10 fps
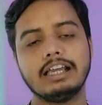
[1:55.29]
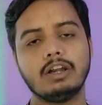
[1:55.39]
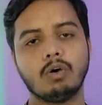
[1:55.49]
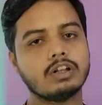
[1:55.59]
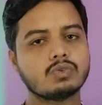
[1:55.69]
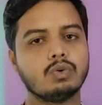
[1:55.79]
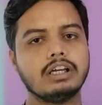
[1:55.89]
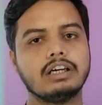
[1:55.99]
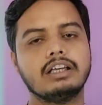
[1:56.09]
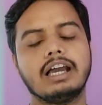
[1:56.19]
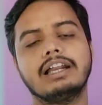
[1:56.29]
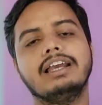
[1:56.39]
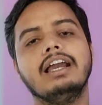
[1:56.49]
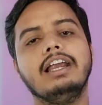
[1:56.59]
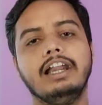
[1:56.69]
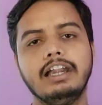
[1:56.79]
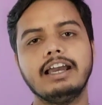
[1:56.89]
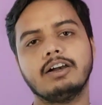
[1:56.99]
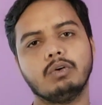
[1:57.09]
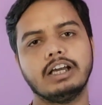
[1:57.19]
के लॉन्च को लेकर के आ रही है
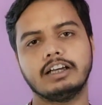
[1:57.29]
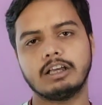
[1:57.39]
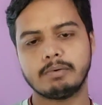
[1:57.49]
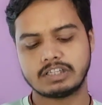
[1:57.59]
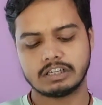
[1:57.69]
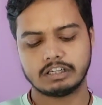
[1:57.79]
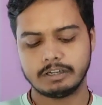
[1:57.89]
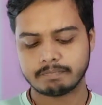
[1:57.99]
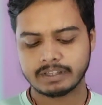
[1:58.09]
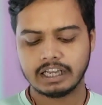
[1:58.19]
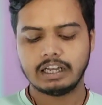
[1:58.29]
इंडिया को लेकर के बेसिकली